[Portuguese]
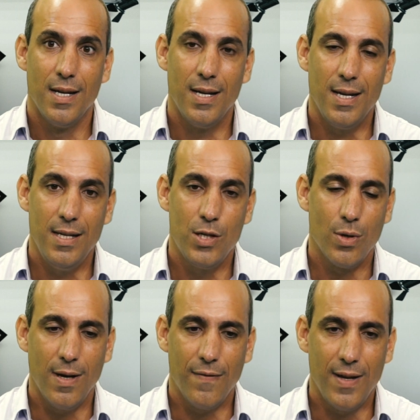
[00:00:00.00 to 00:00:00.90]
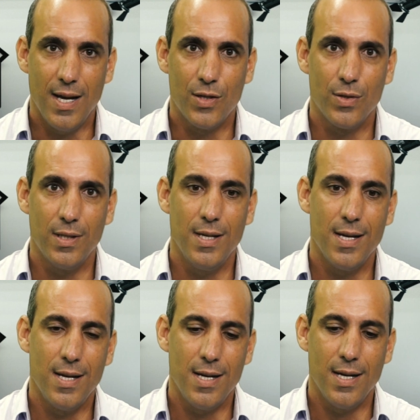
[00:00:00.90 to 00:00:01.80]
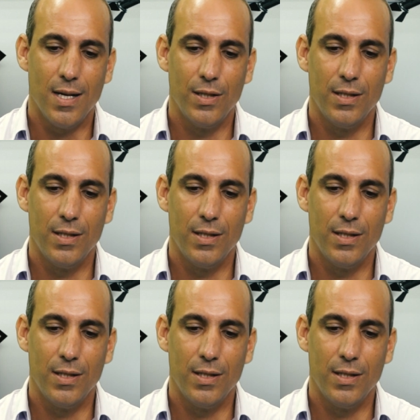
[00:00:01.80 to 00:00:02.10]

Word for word: É, isso é um reflexo de, é,